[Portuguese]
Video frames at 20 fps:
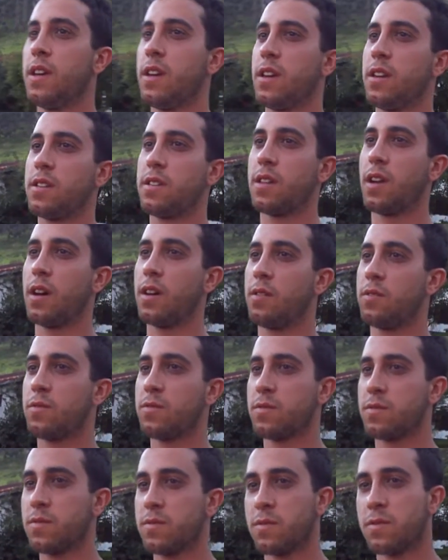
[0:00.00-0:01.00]

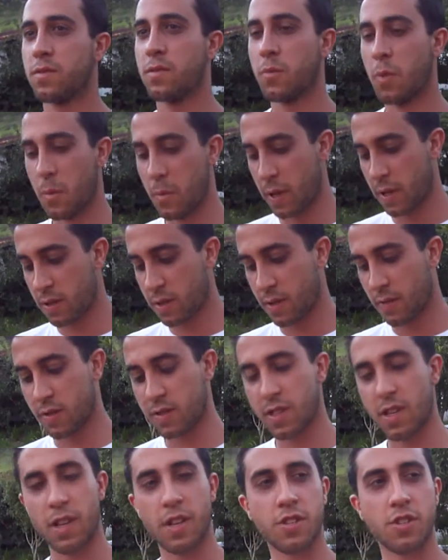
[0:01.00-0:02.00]
então, no momento que
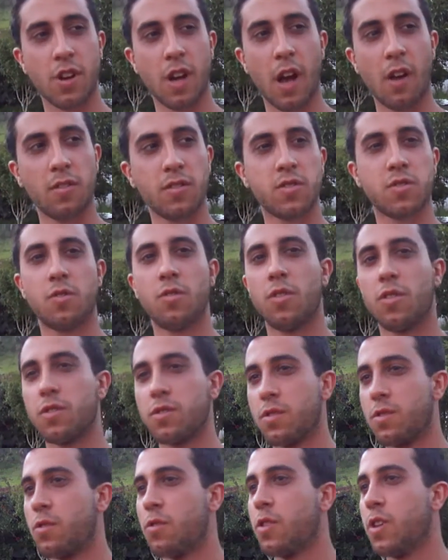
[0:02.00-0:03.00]
você jogar o
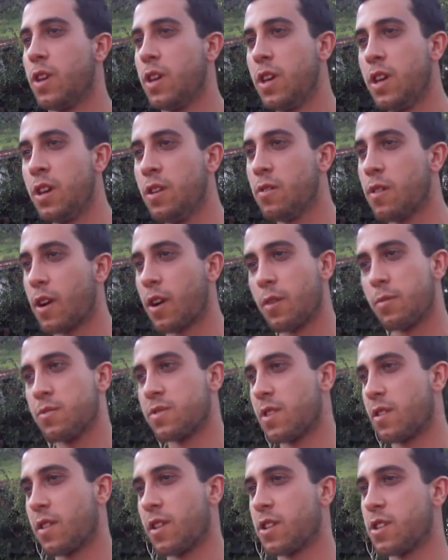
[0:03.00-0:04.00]
esgoto no rio, é como
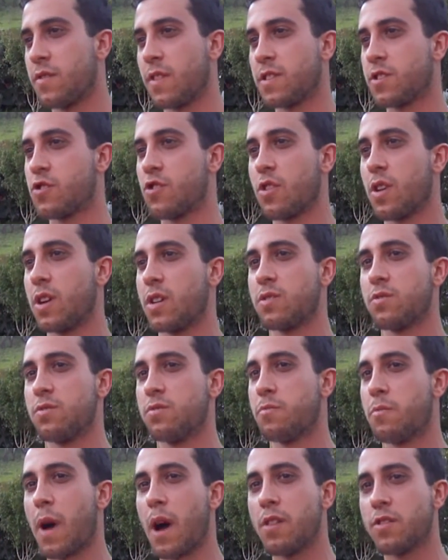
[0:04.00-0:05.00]
se alguém estivesse jogando
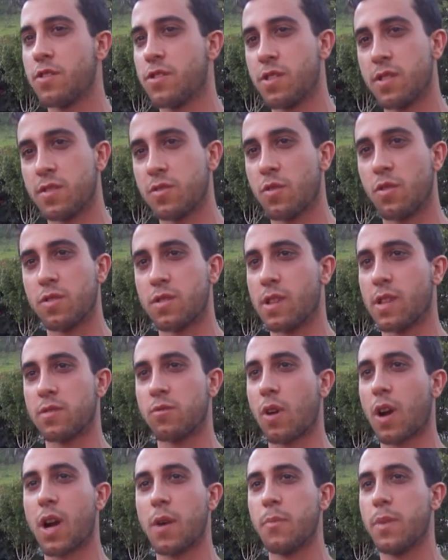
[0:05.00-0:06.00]
um balde de esgoto na
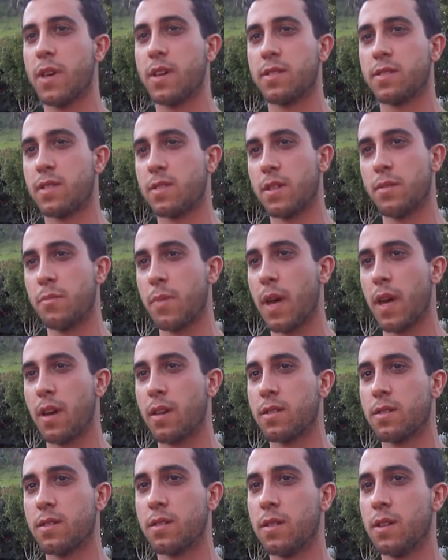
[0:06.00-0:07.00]
sua cabeça
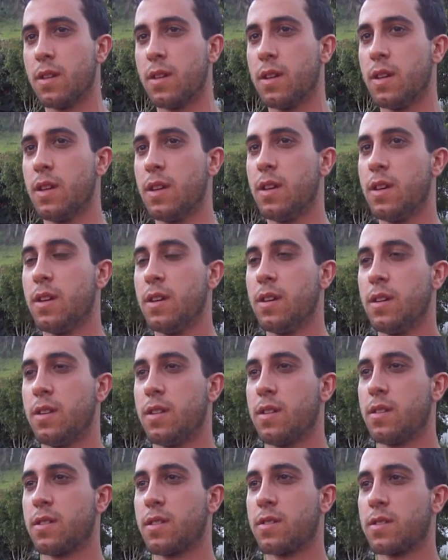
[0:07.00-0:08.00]
também.
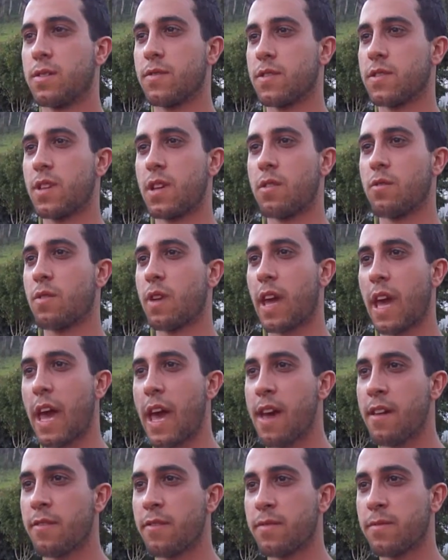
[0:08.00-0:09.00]
Então, se você não
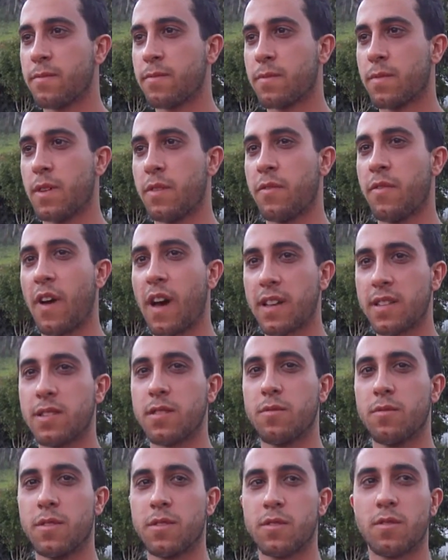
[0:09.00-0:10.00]
quer que
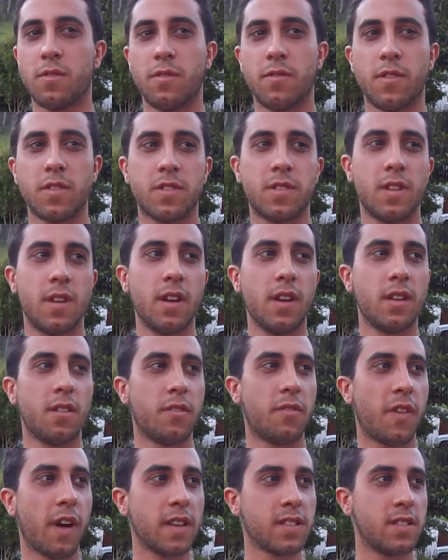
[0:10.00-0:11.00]
façam isso com você, não
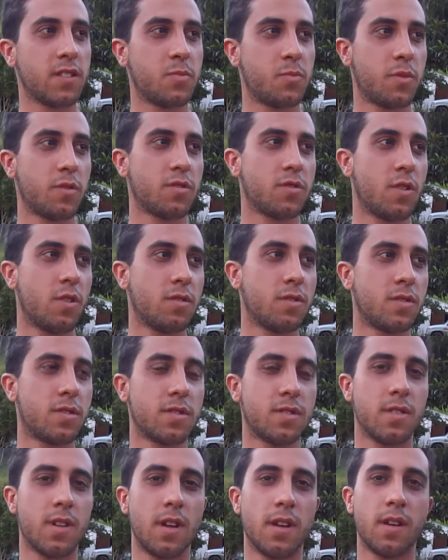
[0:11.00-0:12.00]
faça isso para os
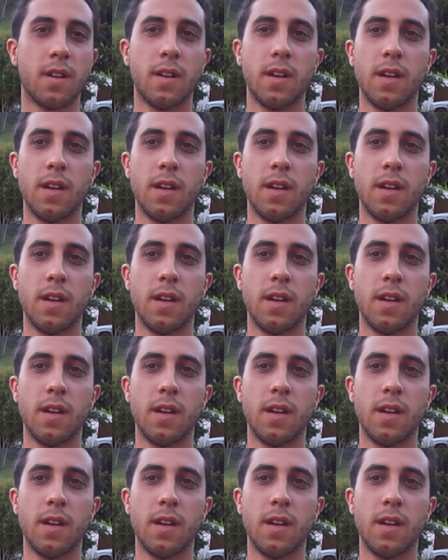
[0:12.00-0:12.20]
outros, né?